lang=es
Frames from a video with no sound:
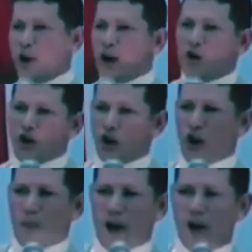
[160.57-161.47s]
Fui a uno
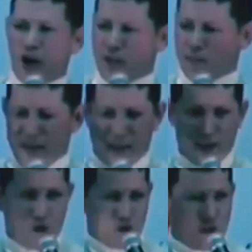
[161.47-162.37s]
de los mejores
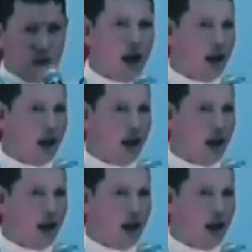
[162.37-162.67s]
médicos.